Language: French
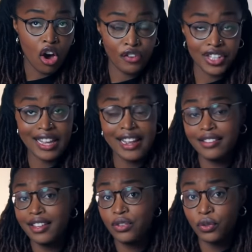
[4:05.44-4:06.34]
En fait, elle a
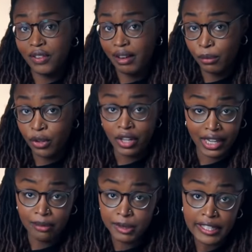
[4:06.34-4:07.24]
été totalement
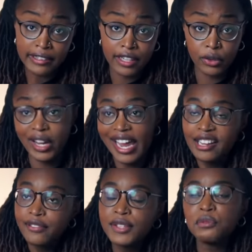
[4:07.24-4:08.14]
réhabilitée, donc
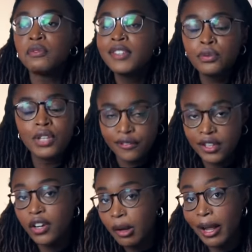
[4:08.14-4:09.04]
elle vit une vie tout à fait
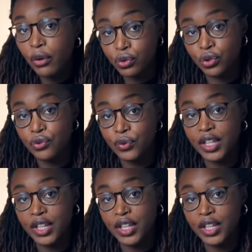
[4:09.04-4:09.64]
normale aujourd'hui.